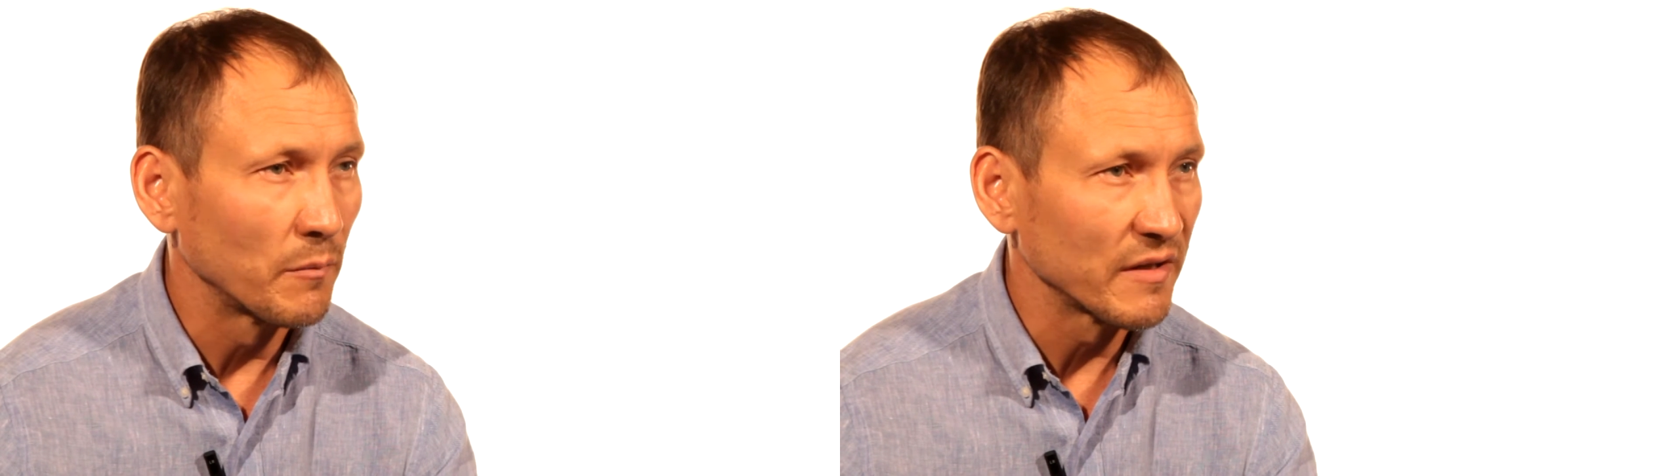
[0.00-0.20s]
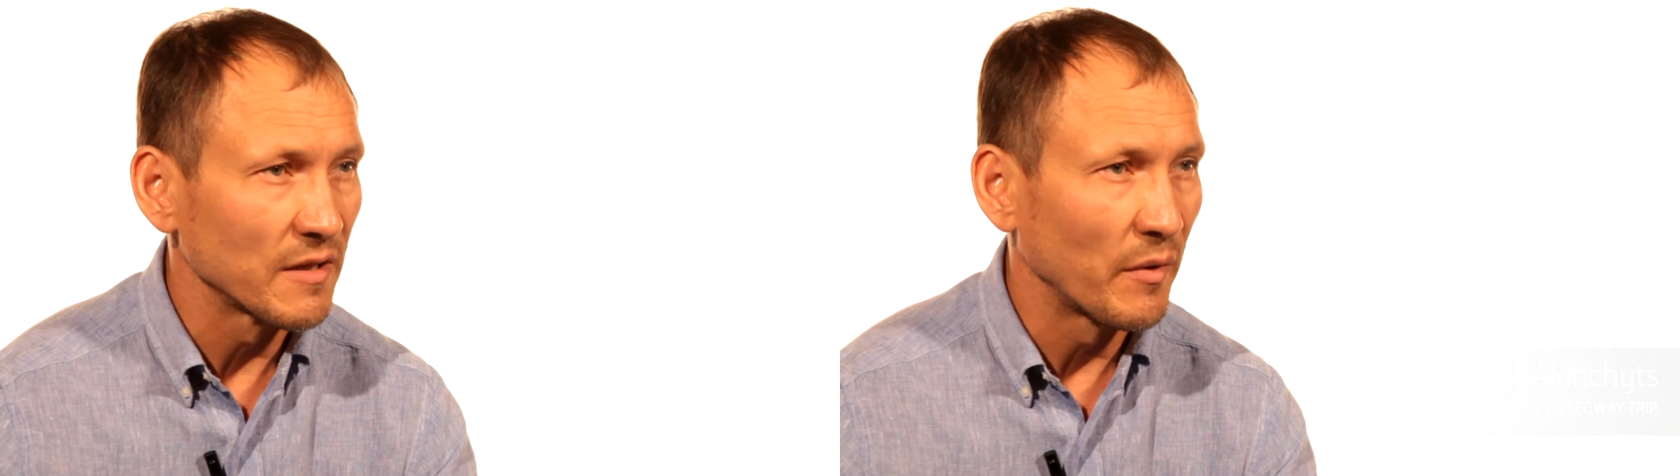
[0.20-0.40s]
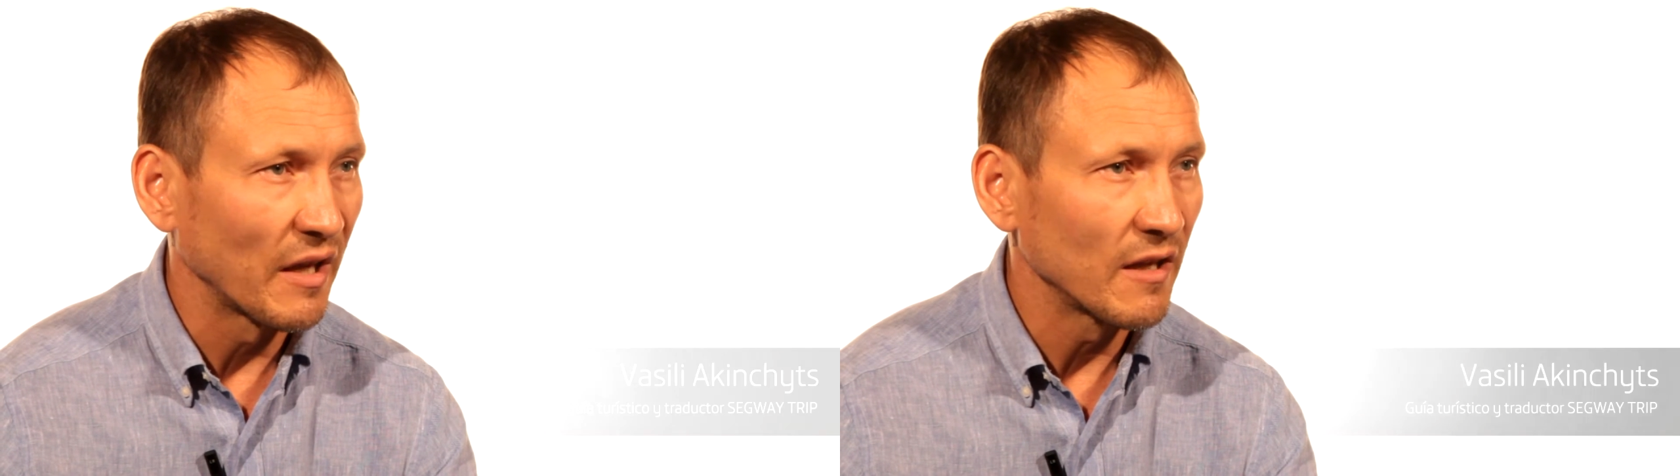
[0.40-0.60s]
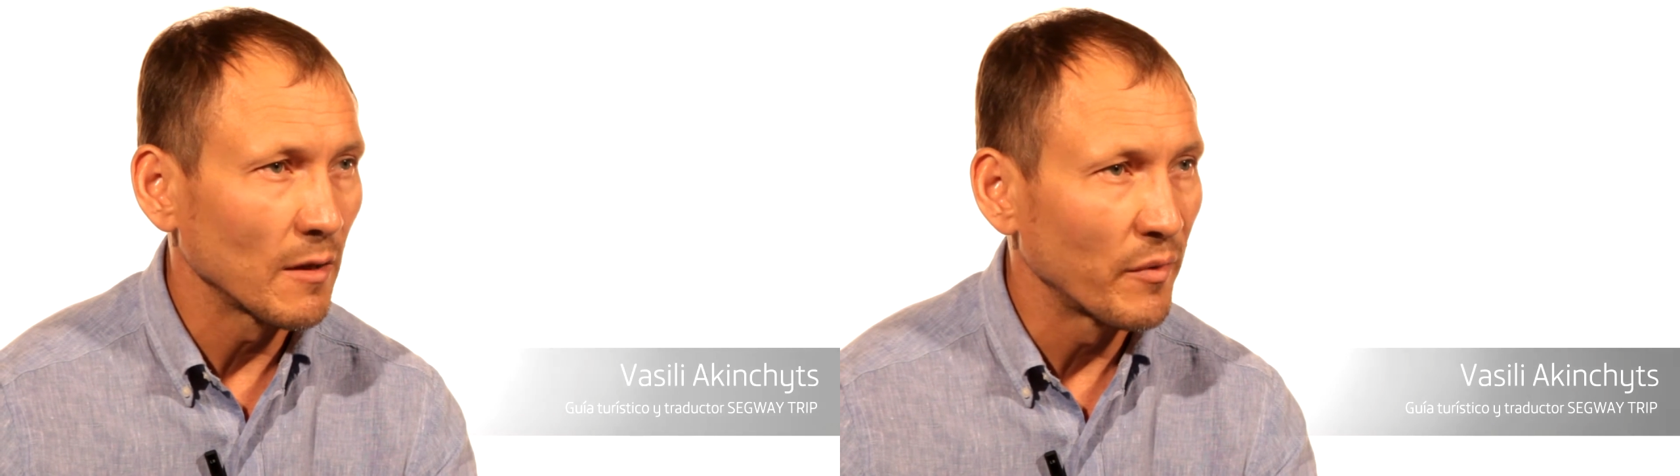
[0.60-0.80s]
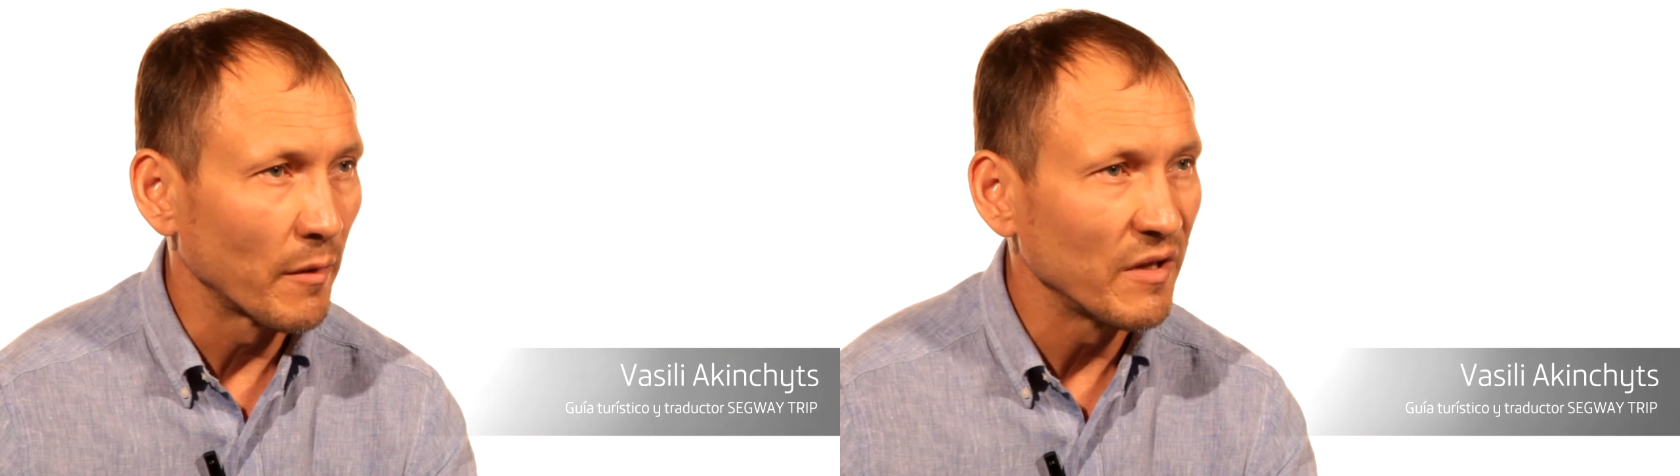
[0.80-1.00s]
empresa
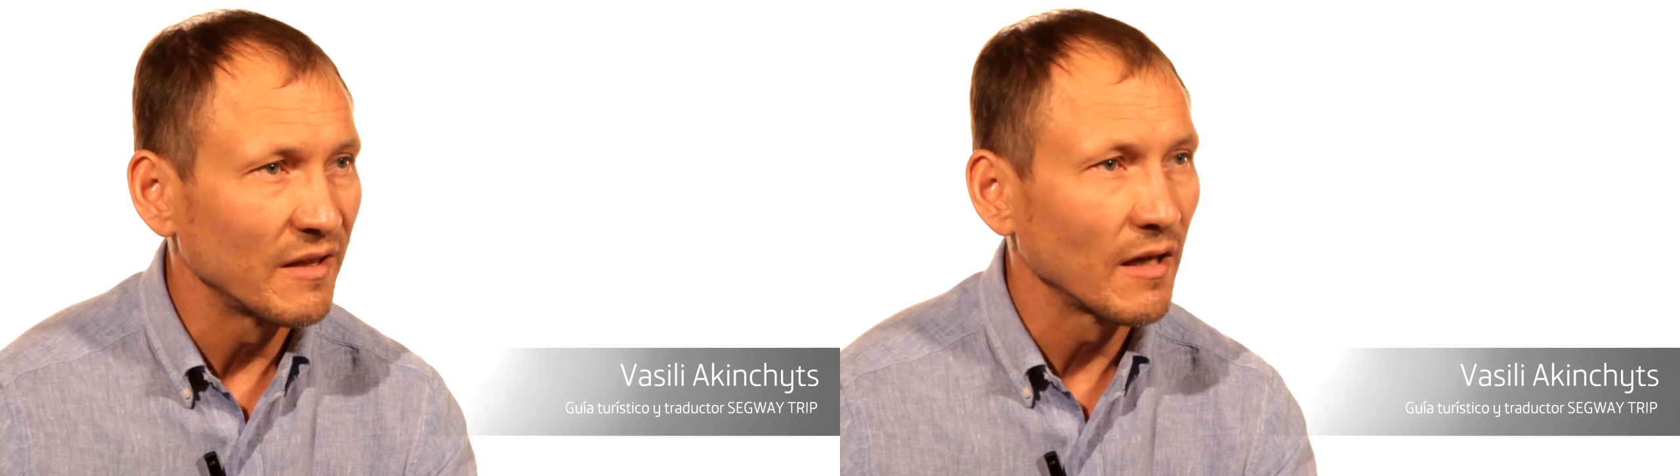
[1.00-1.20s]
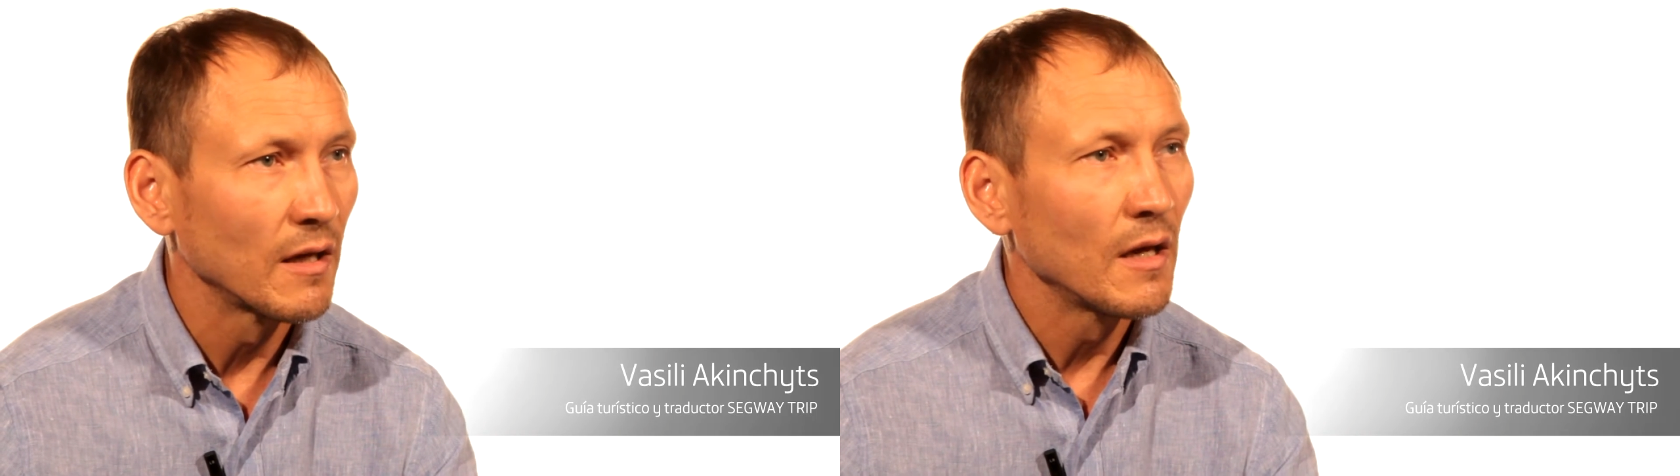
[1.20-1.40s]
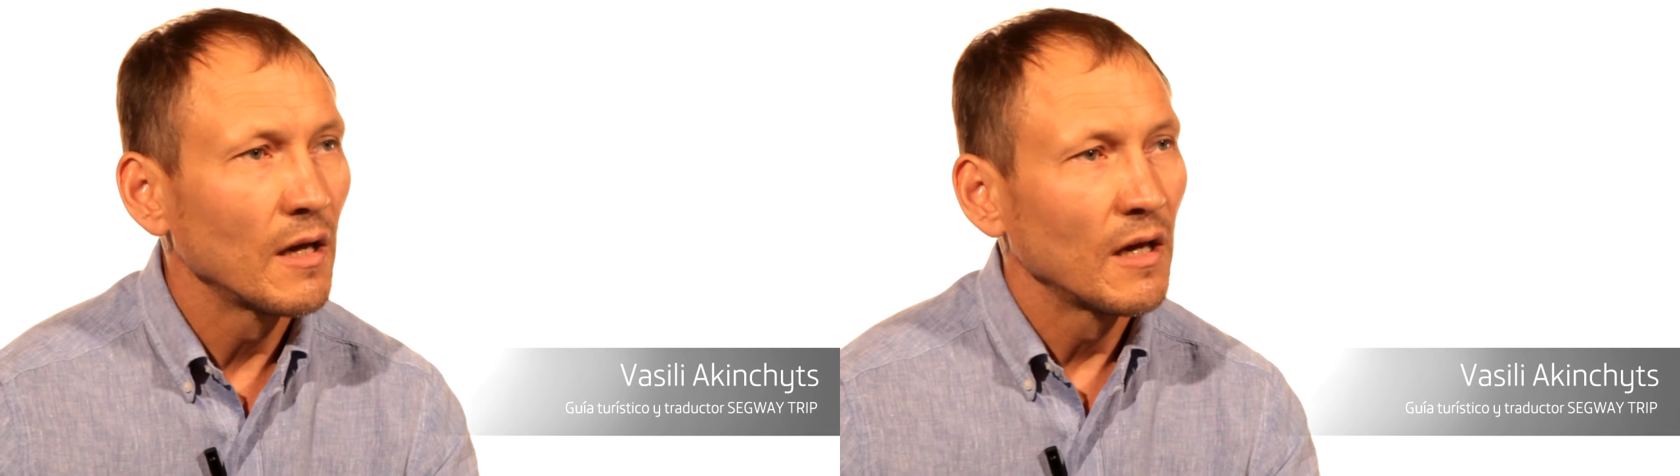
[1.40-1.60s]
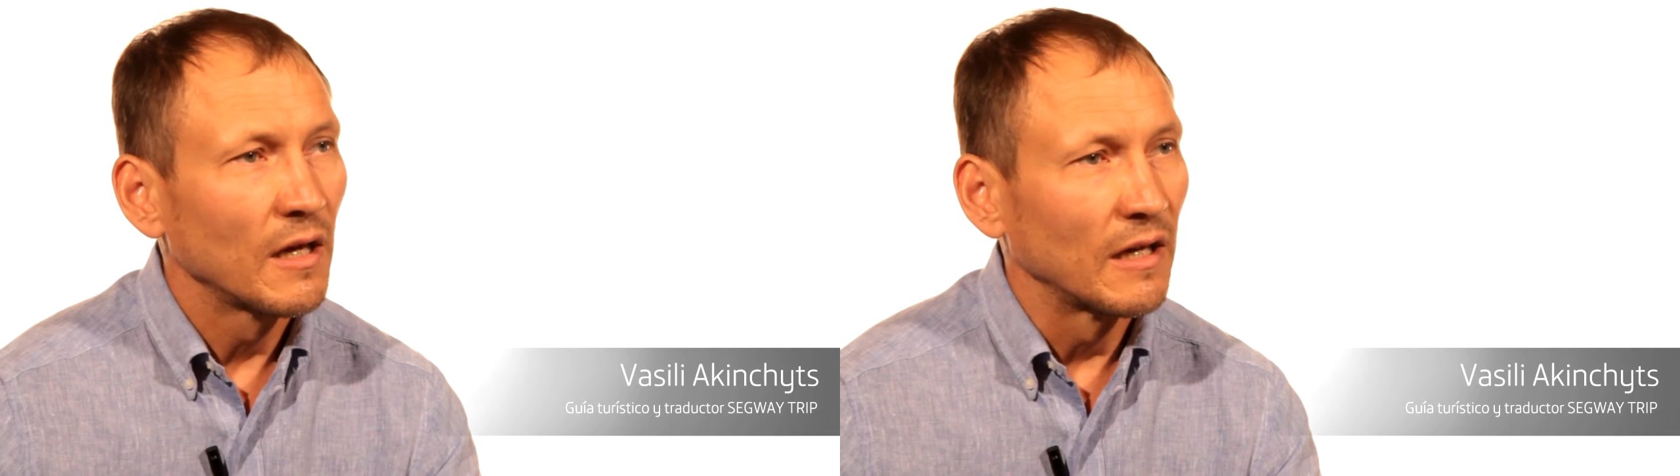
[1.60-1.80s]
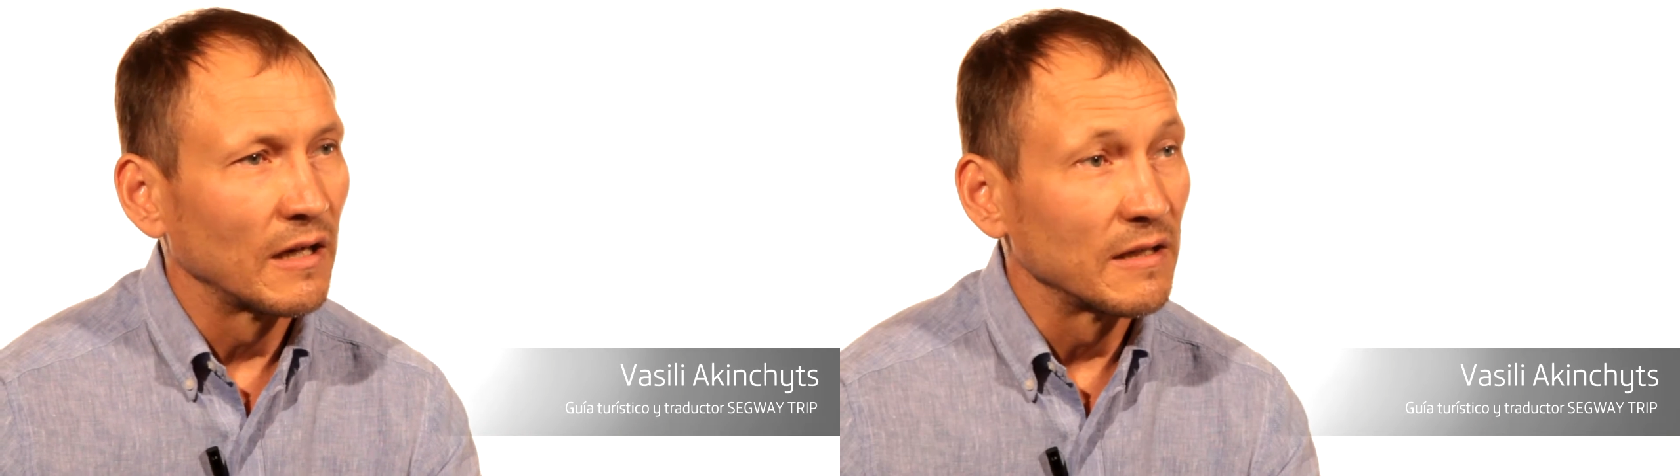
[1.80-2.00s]
pequeña permite,
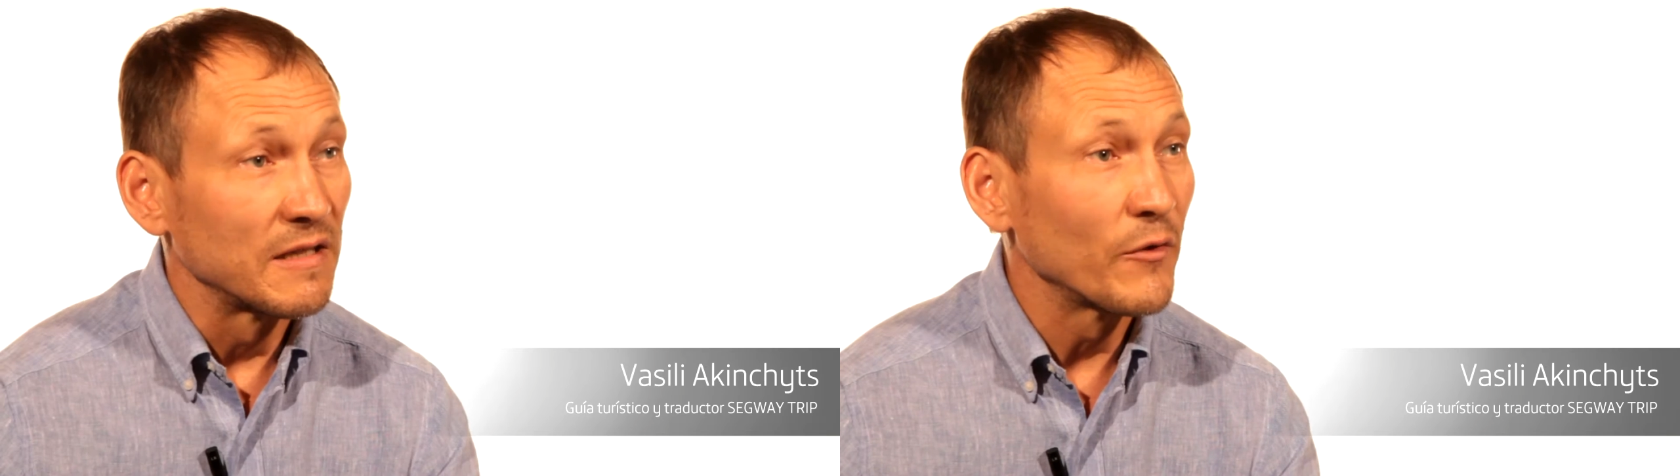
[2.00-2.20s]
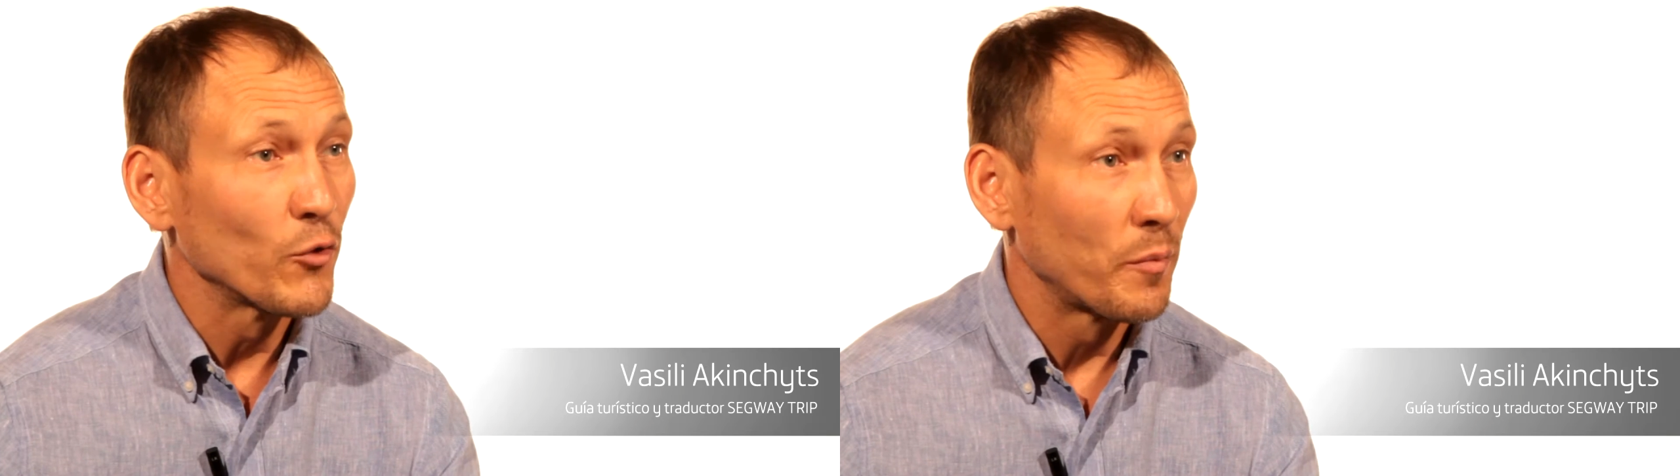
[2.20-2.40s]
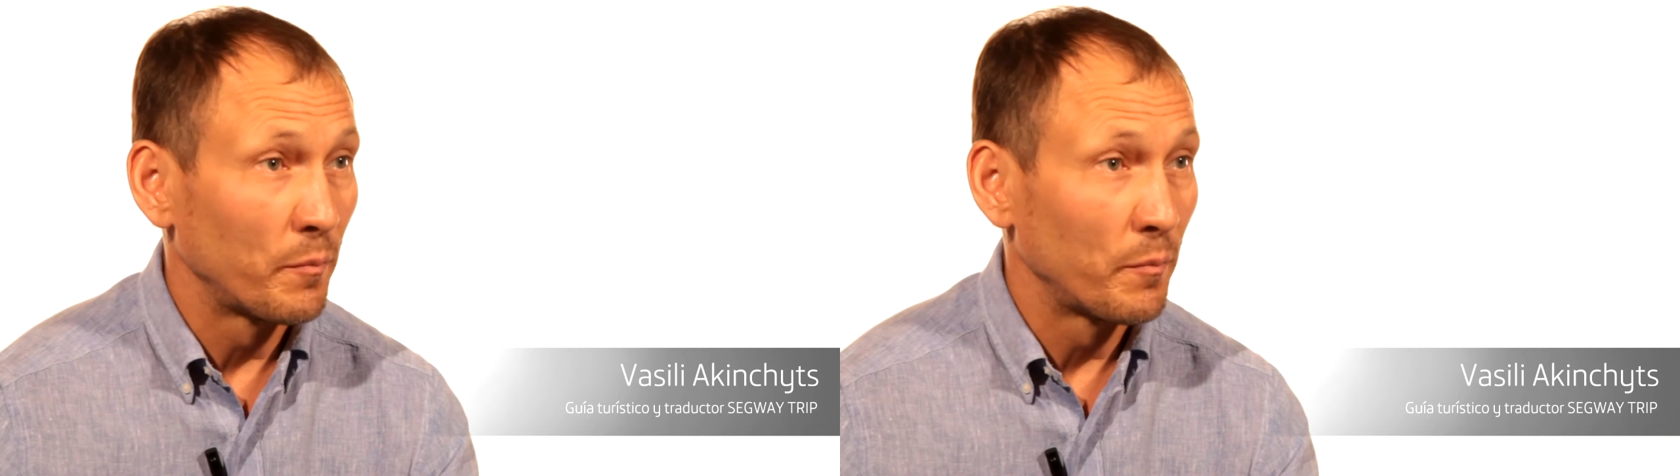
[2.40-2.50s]
eh, siendo